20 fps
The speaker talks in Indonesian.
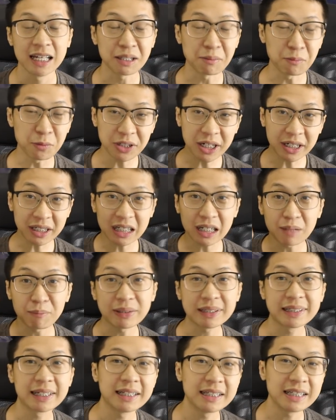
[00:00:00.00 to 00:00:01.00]
Kemudian
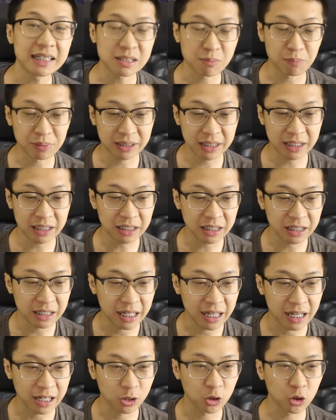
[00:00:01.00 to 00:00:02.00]
didapat jadinya seperti
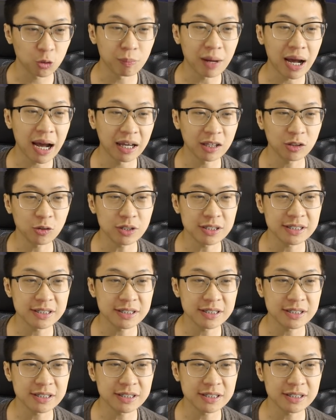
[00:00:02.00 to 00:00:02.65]
ini ya Grup A itu